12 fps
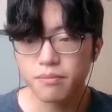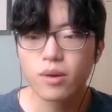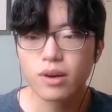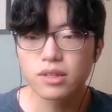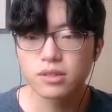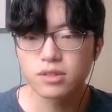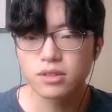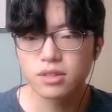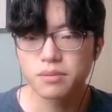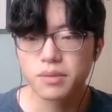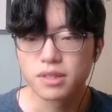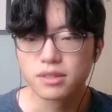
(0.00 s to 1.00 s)
환경적
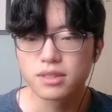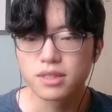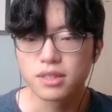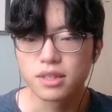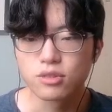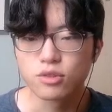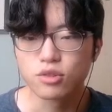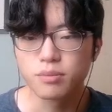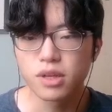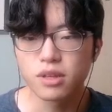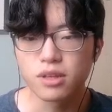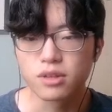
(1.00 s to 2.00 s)
측면은 지난 두
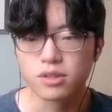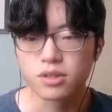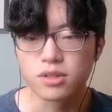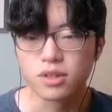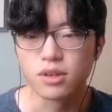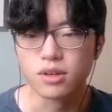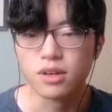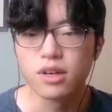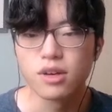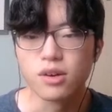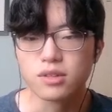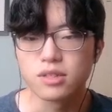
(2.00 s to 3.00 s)
편에 걸쳐서
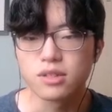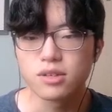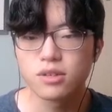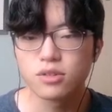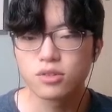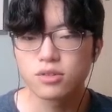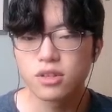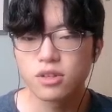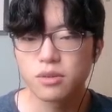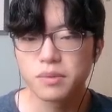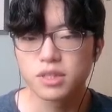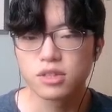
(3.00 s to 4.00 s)
어째서
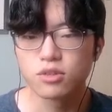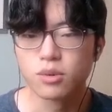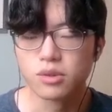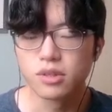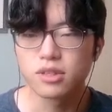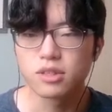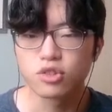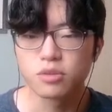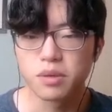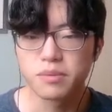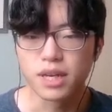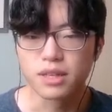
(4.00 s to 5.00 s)
축산업이 지구온난화의
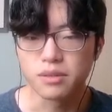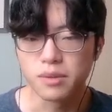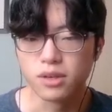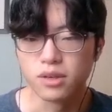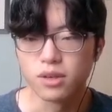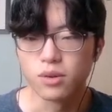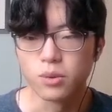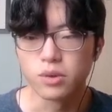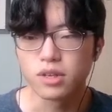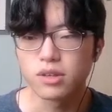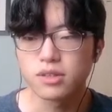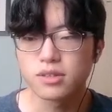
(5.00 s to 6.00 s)
주범이 아니며
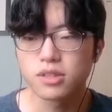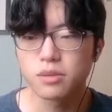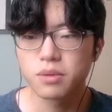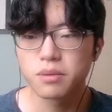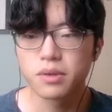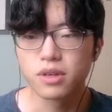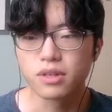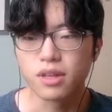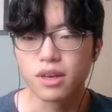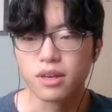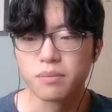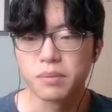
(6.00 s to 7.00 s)
오히려 산업혁명
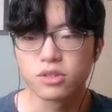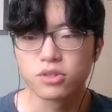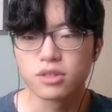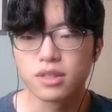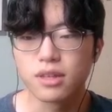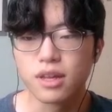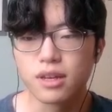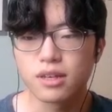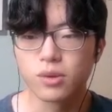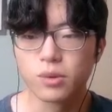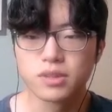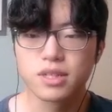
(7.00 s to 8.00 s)
이래 배출된 대량의
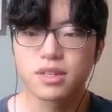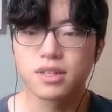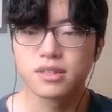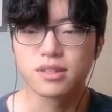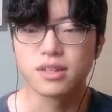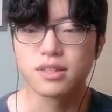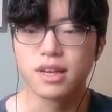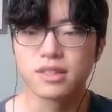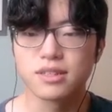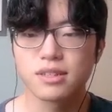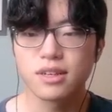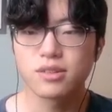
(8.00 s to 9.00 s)
온실가스를
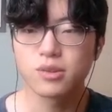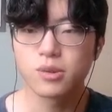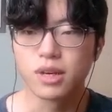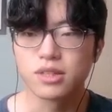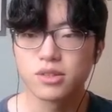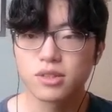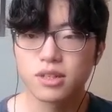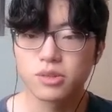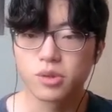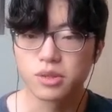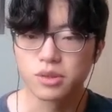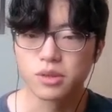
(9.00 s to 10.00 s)
다시 땅으로 안전하게
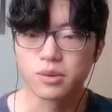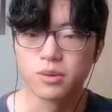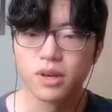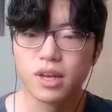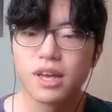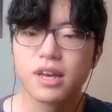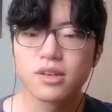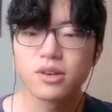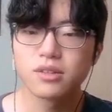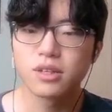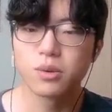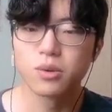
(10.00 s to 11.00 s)
되돌리고
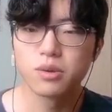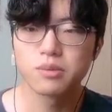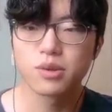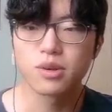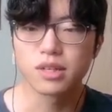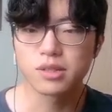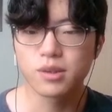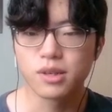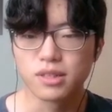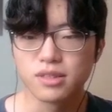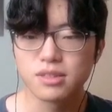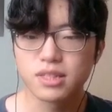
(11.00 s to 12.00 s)
현대 농업으로
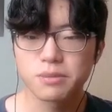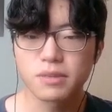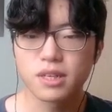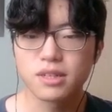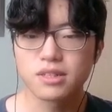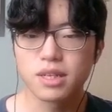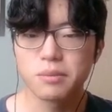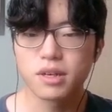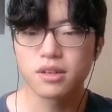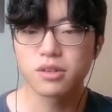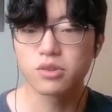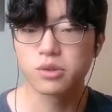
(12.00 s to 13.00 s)
가석화된 심각한
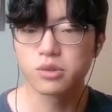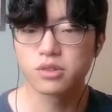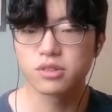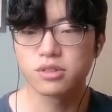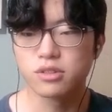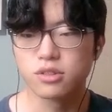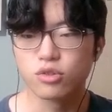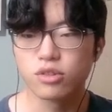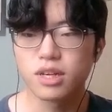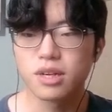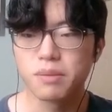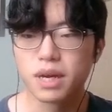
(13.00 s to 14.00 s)
사막화를 되돌릴 수 있는
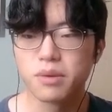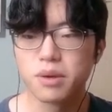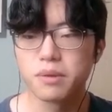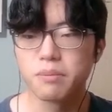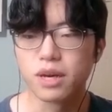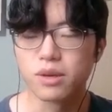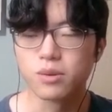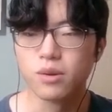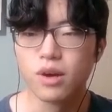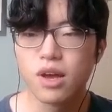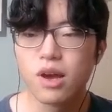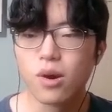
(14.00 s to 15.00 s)
유일한 방법이 바로
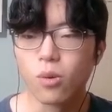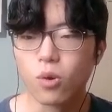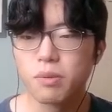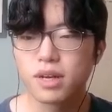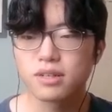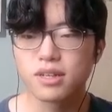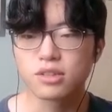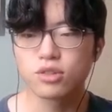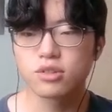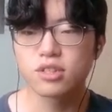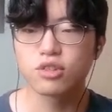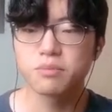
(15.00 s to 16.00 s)
올바른
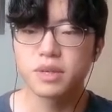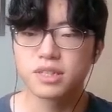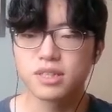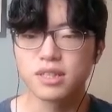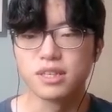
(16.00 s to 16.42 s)
가축 사육 방식이